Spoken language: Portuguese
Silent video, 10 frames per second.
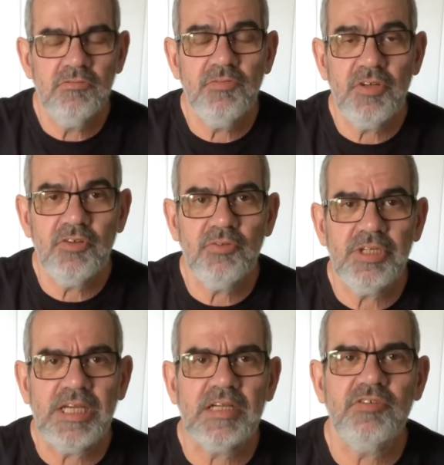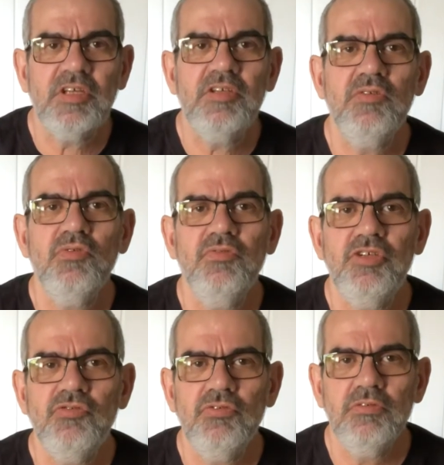Vou fazer um react aqui do
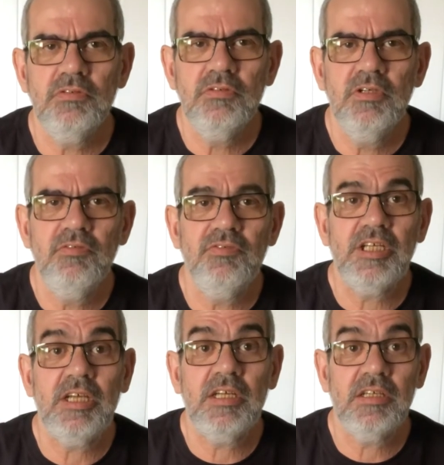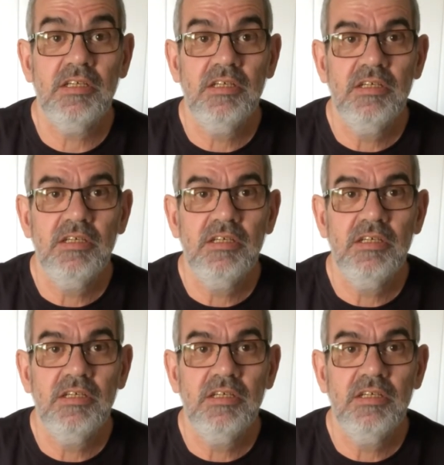vídeo do Frei Eric